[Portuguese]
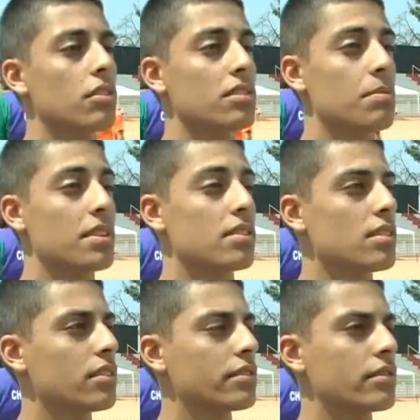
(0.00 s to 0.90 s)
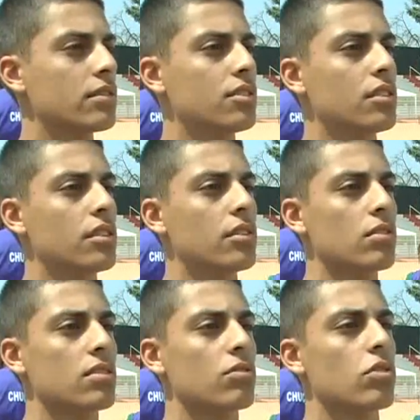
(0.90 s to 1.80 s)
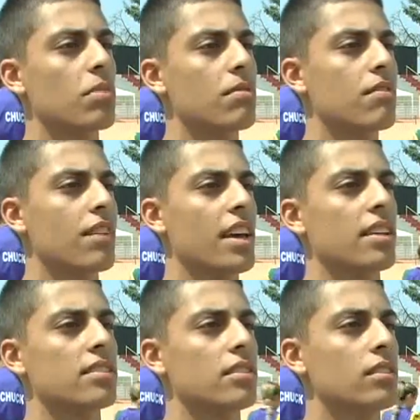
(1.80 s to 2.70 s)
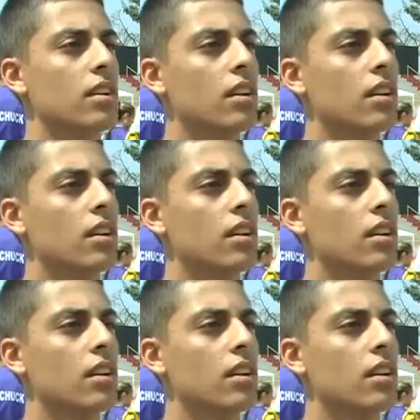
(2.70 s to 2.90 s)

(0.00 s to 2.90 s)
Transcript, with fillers: Então você precisa de noção de sobrevivência,